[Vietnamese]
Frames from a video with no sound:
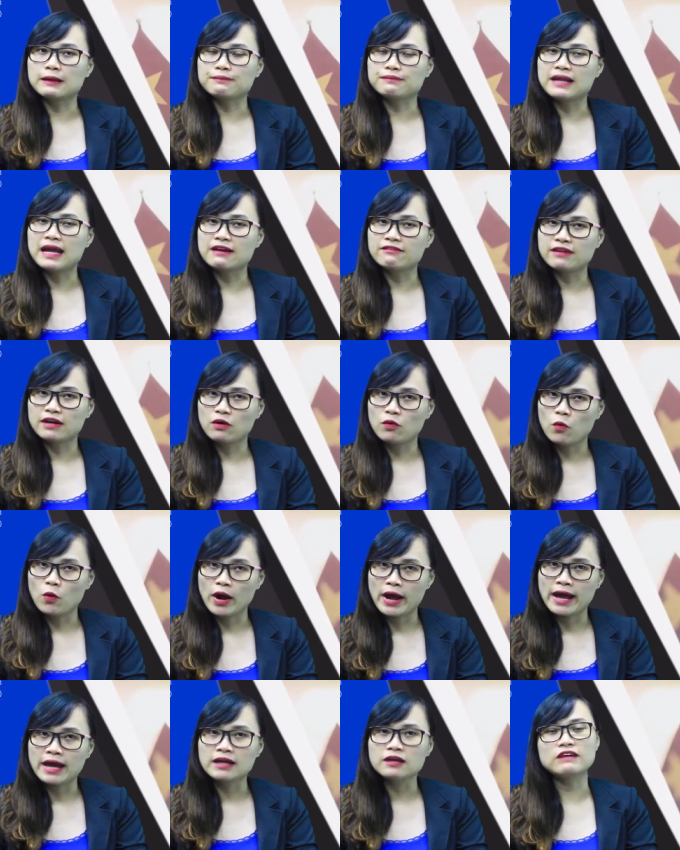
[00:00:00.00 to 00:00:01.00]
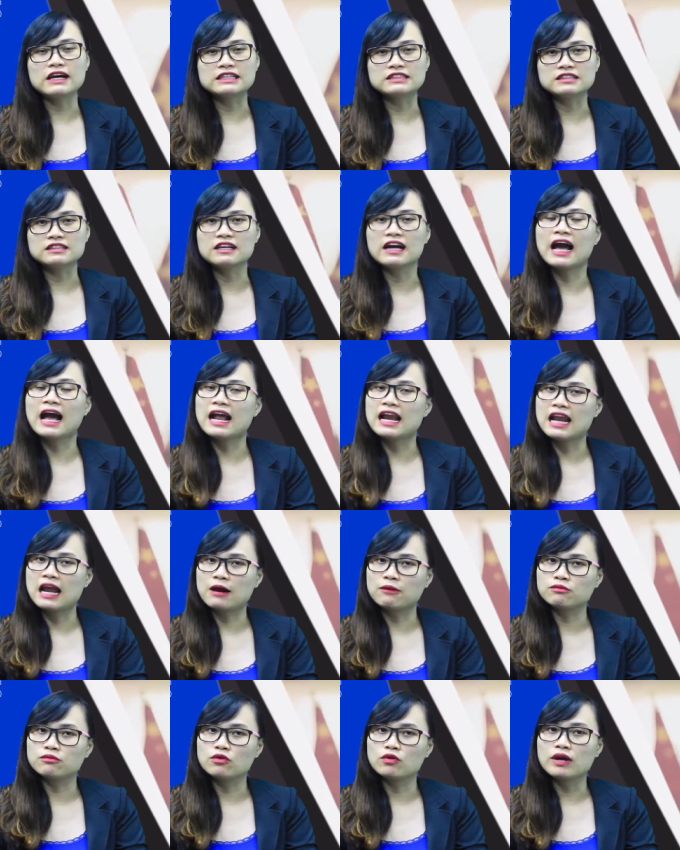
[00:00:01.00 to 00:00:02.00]
tập đa văn hóa và sự hài
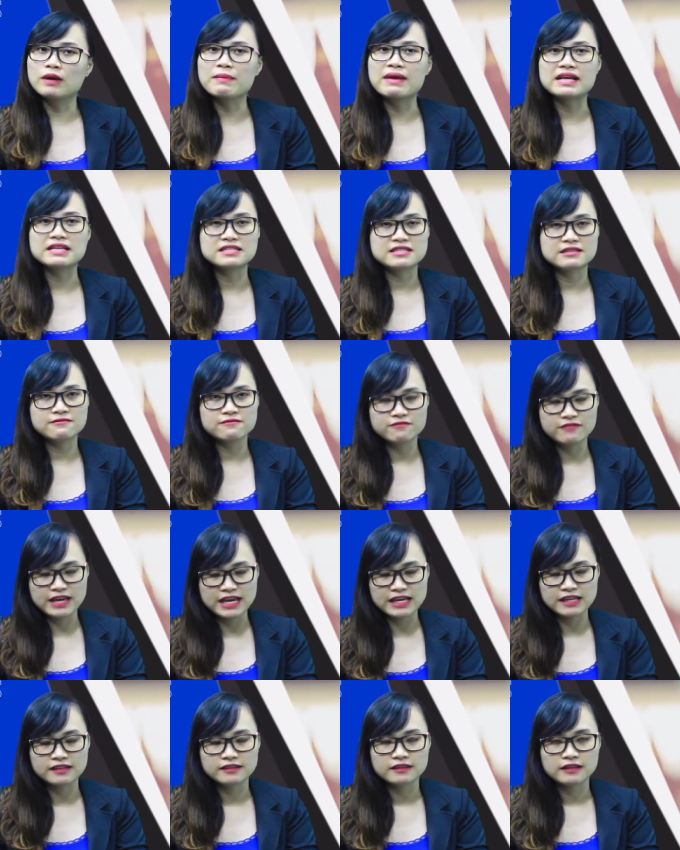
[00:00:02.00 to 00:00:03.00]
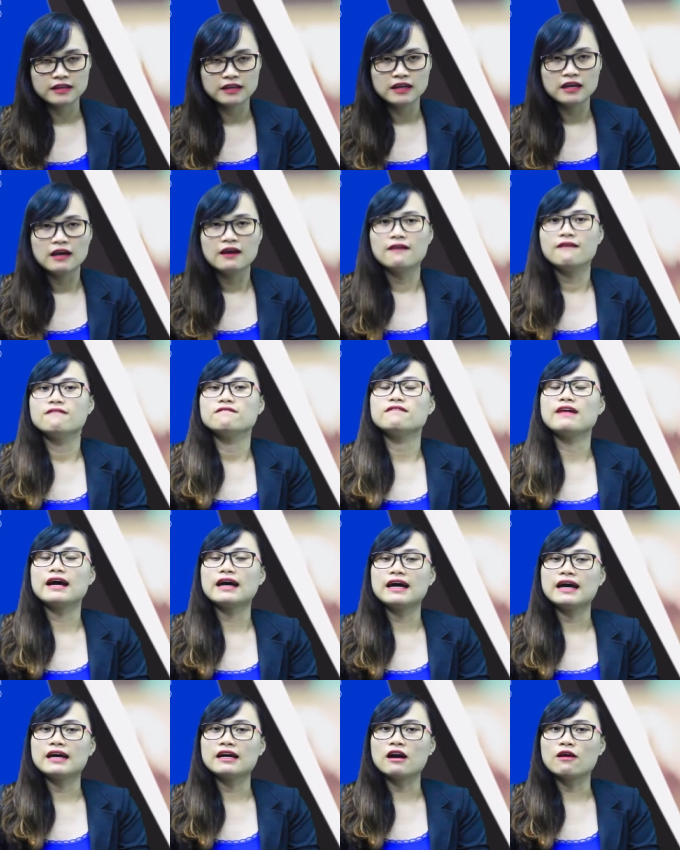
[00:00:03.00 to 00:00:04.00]
lòng của các bạn sinh viên.
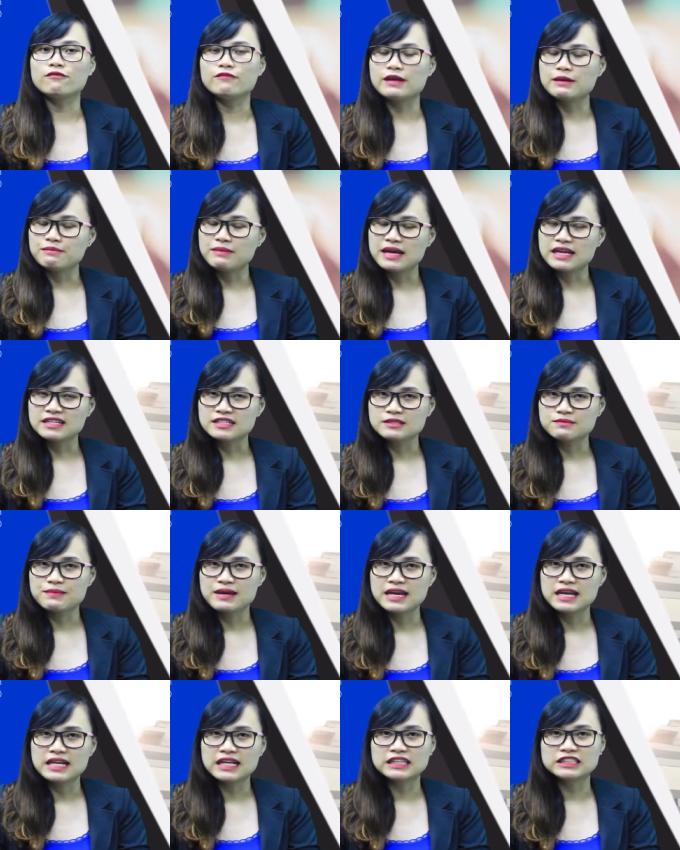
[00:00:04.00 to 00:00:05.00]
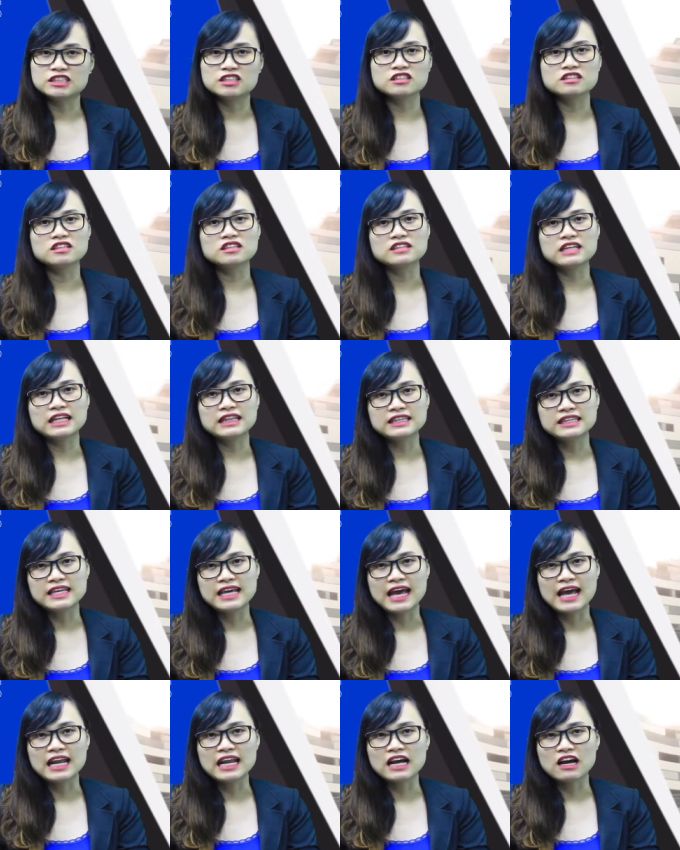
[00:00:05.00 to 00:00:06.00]
Và Học viện BSB là trường được đánh
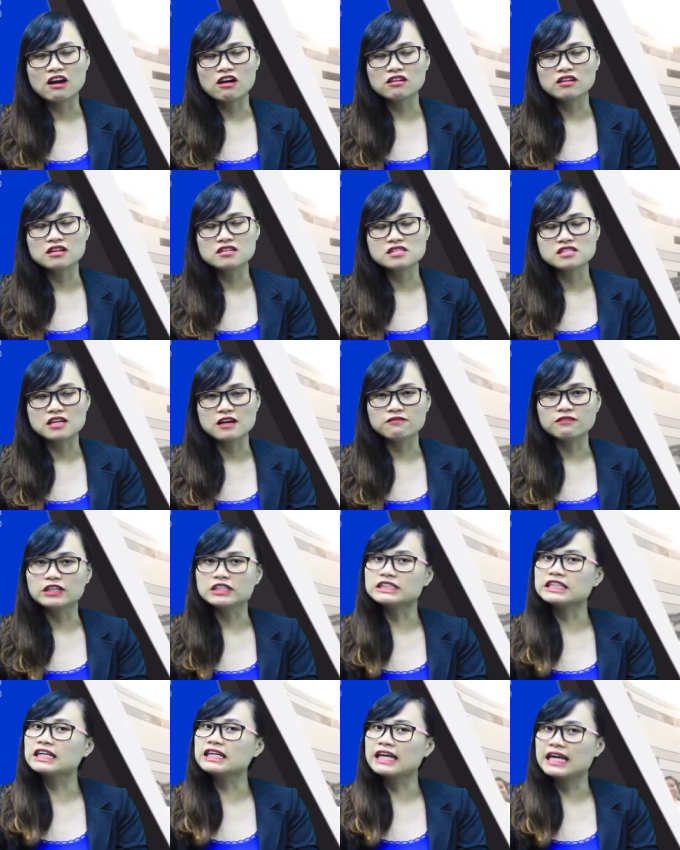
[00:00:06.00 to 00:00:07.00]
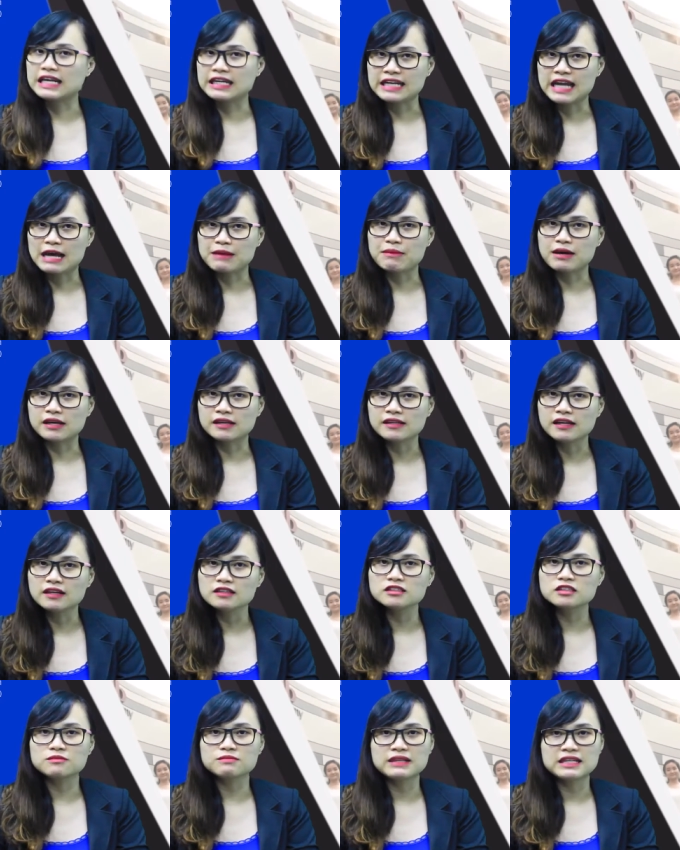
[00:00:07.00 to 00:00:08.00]
giá là có cơ sở vật chất hiện đại bậc
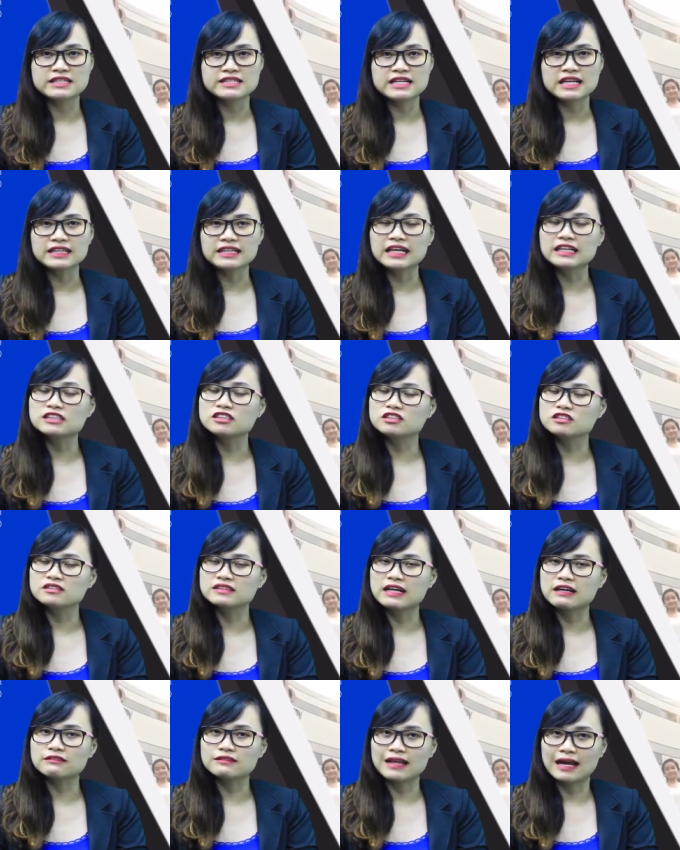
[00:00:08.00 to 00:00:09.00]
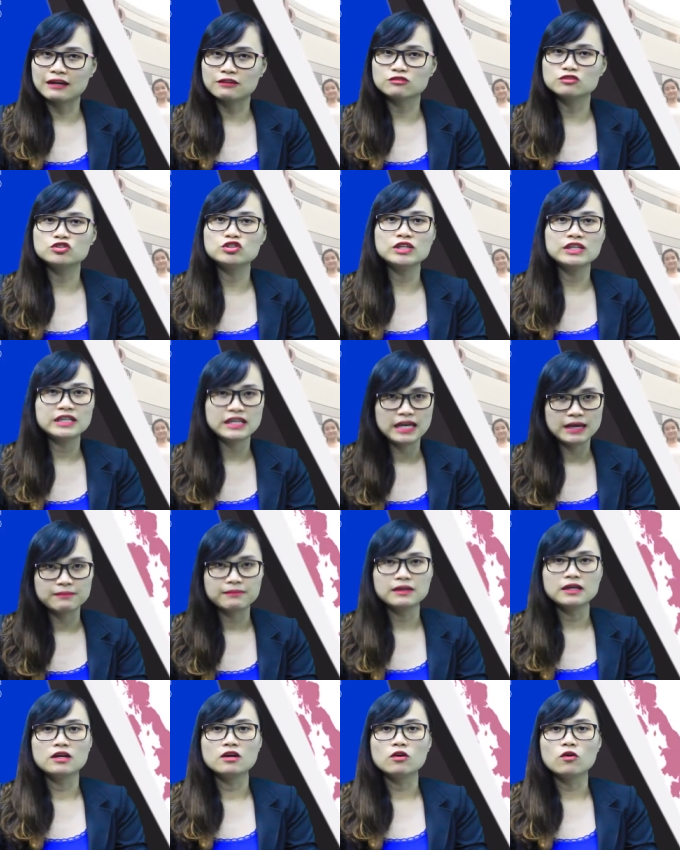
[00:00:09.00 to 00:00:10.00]
nhất trong danh sách các trường đào tạo chuyên
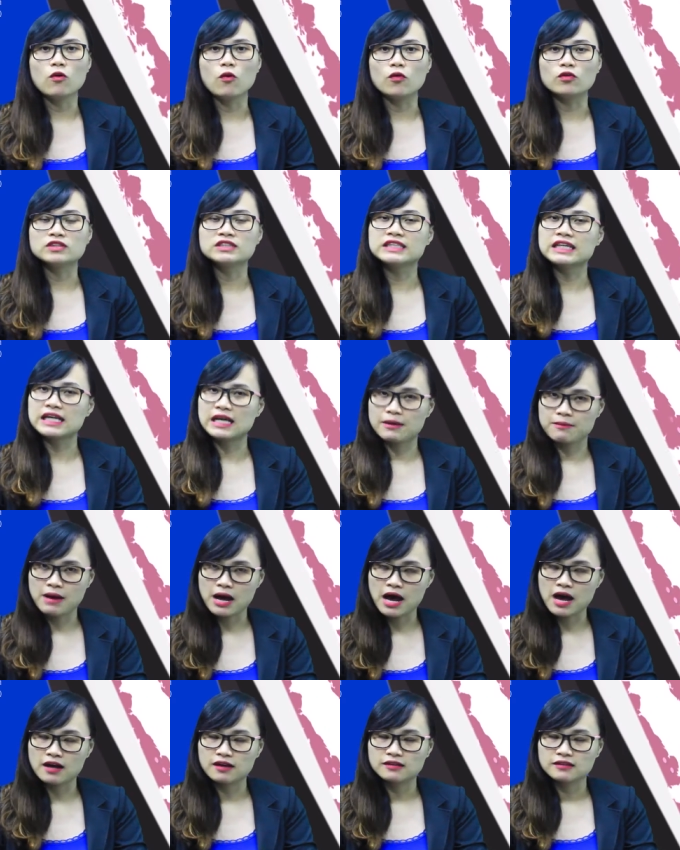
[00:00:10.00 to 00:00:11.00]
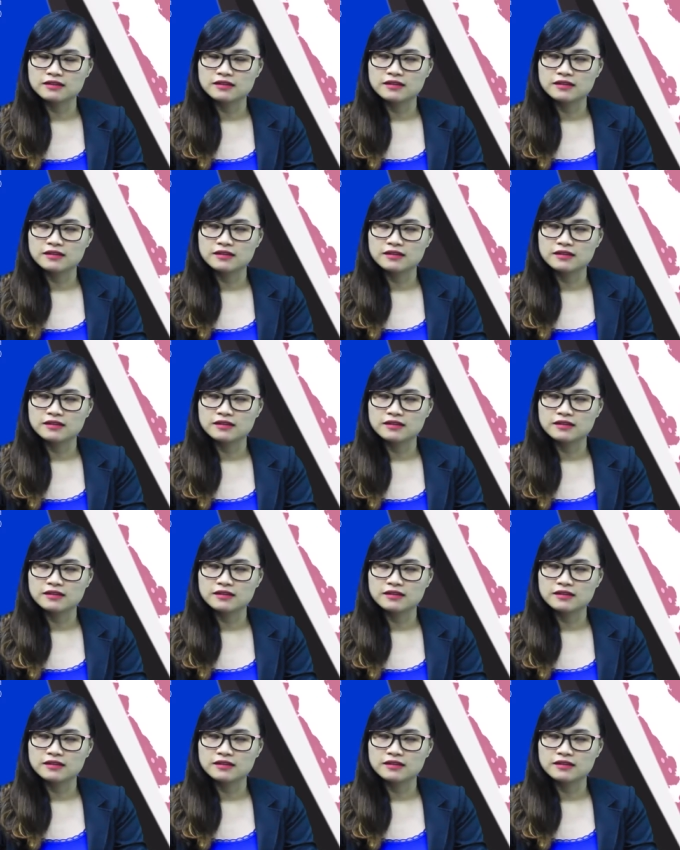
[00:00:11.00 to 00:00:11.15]
nghiệp của Singapore.